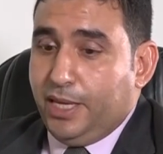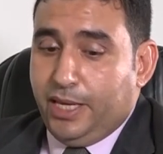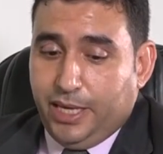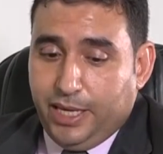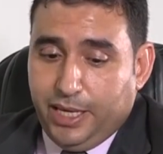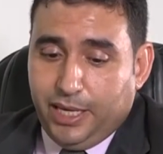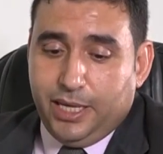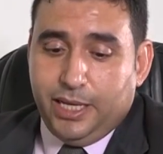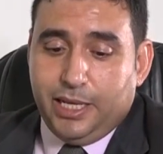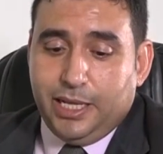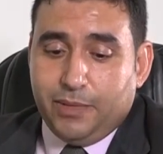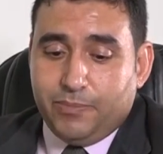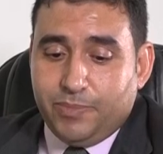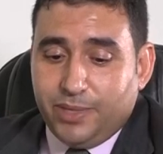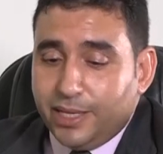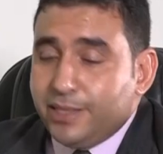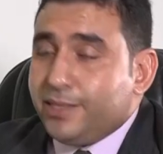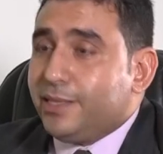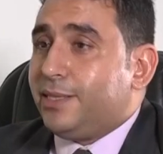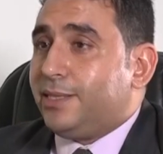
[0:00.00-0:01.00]
et il a
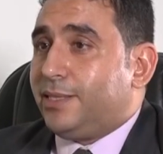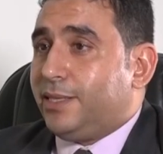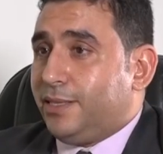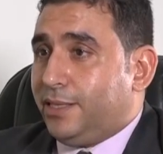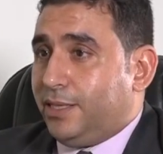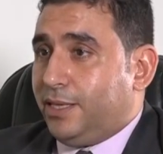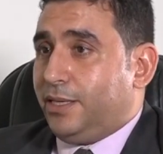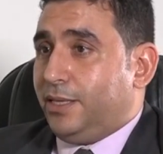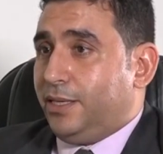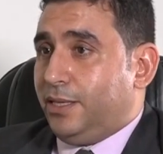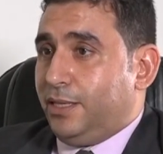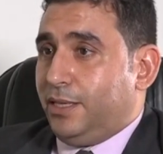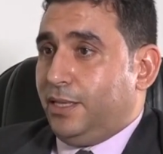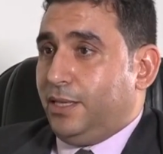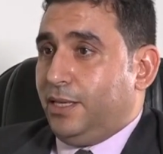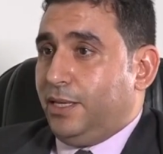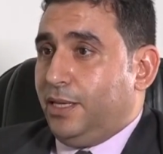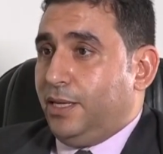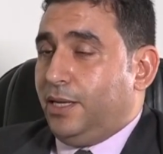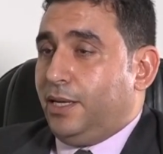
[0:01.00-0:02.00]
bien désigné
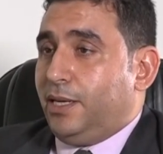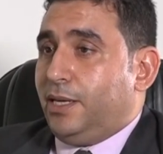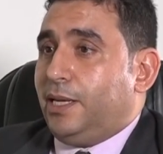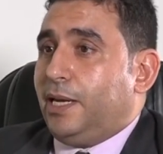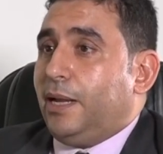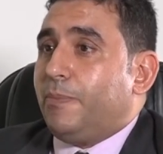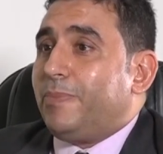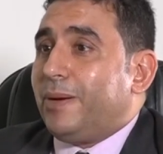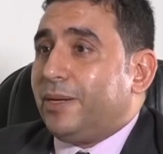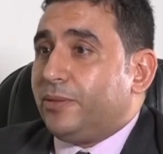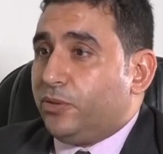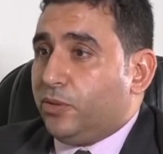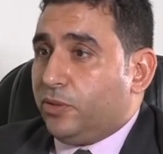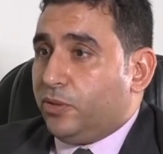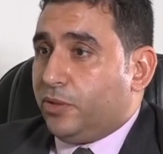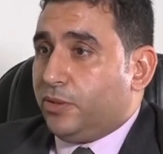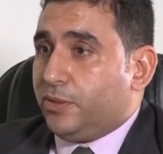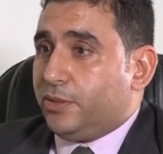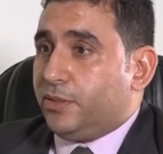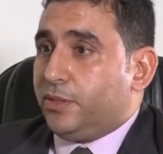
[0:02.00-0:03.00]

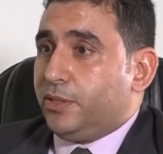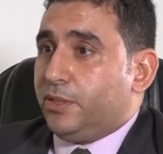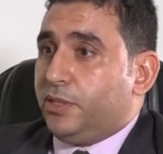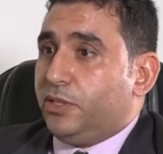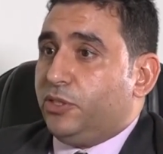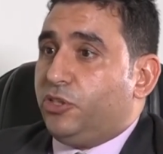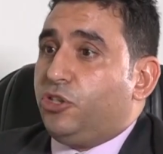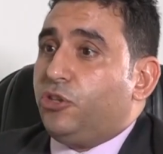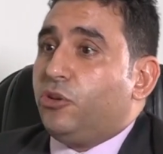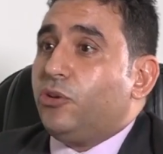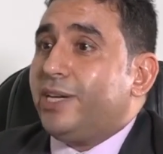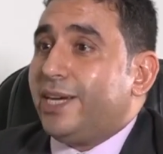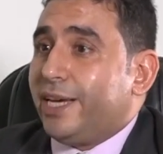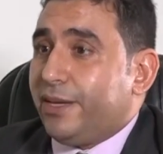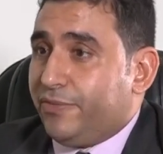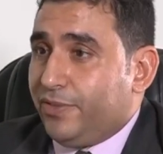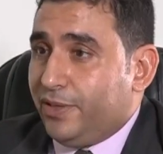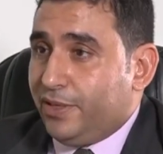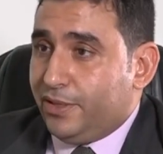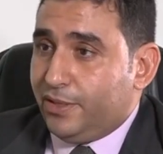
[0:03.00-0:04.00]
l'appartenance
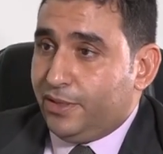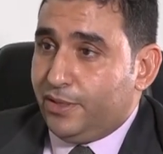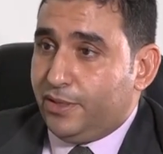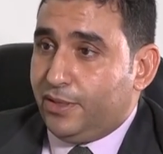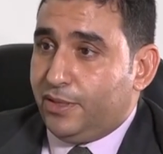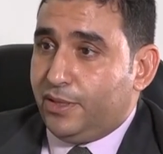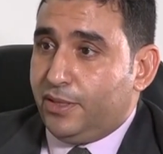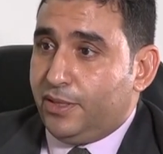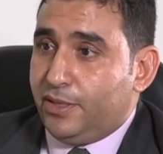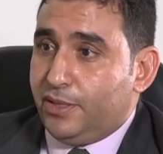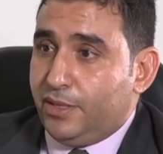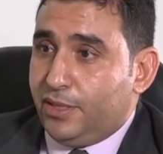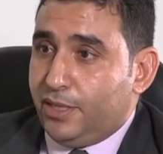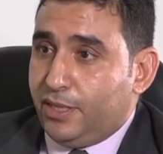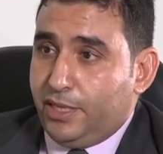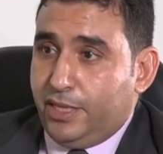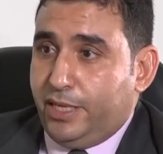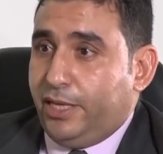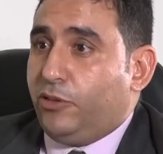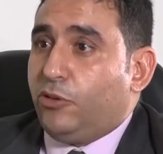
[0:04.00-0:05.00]
géographique
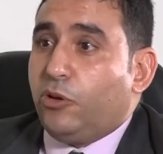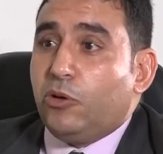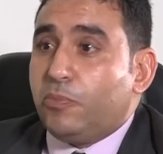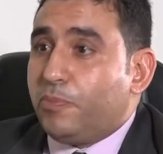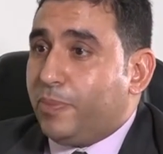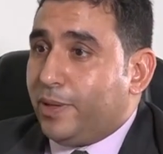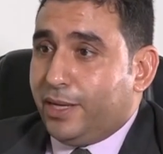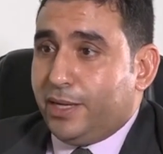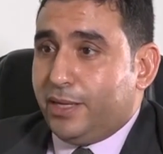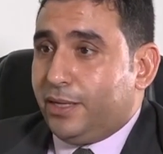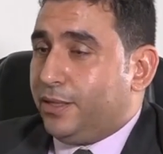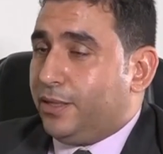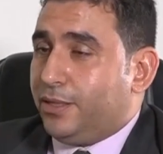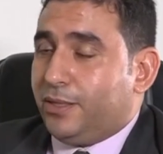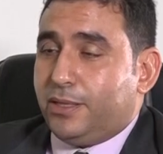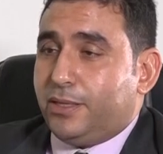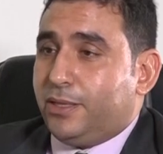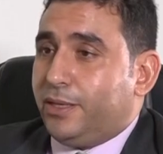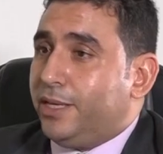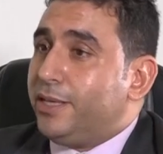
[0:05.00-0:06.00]
et non pas
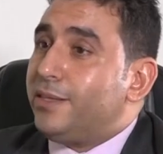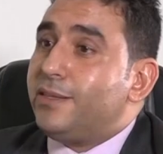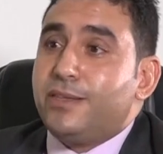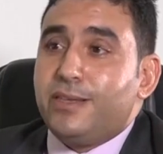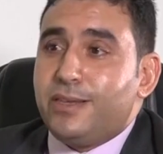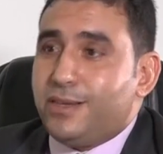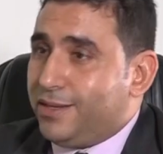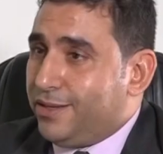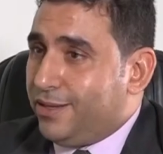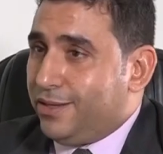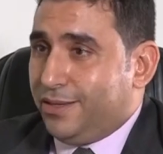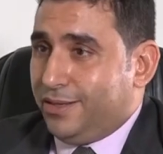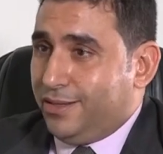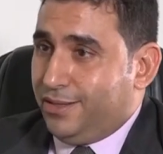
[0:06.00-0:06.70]
euh, ethnique